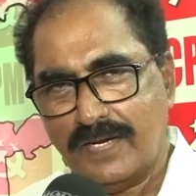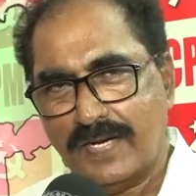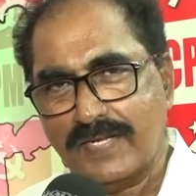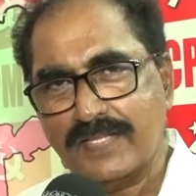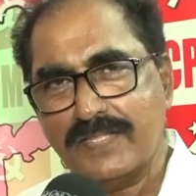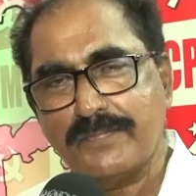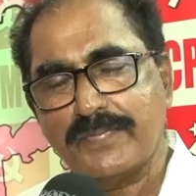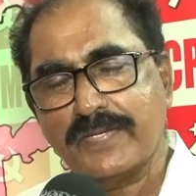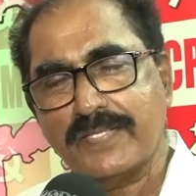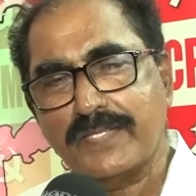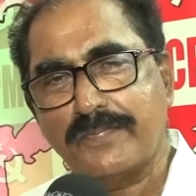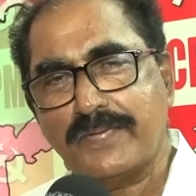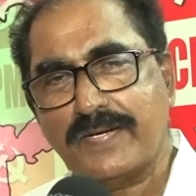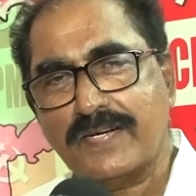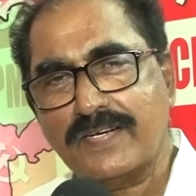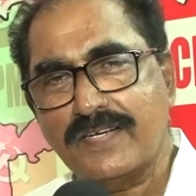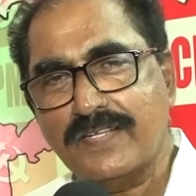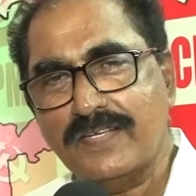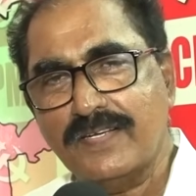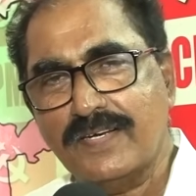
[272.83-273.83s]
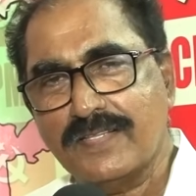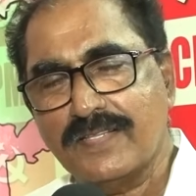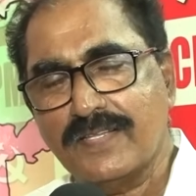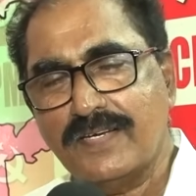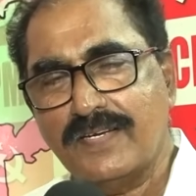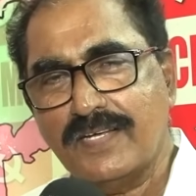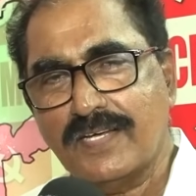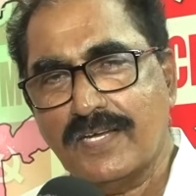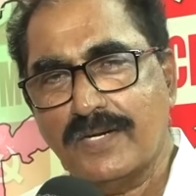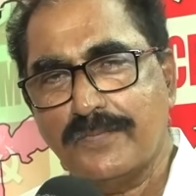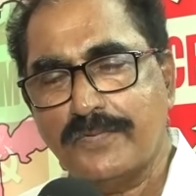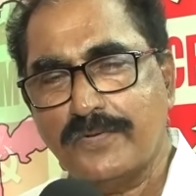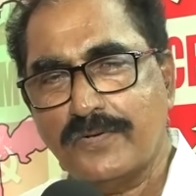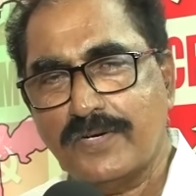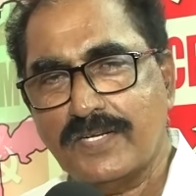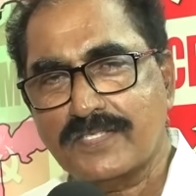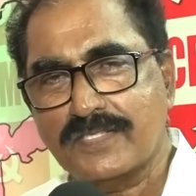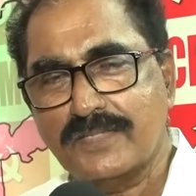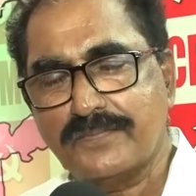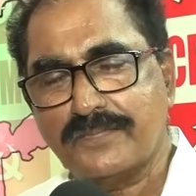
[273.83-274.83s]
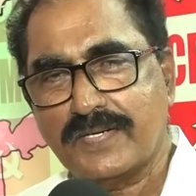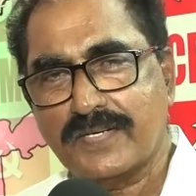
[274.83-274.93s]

అయితే పెద్ద పార్టీగా అందరినీ కలుపుకోవాల్సిన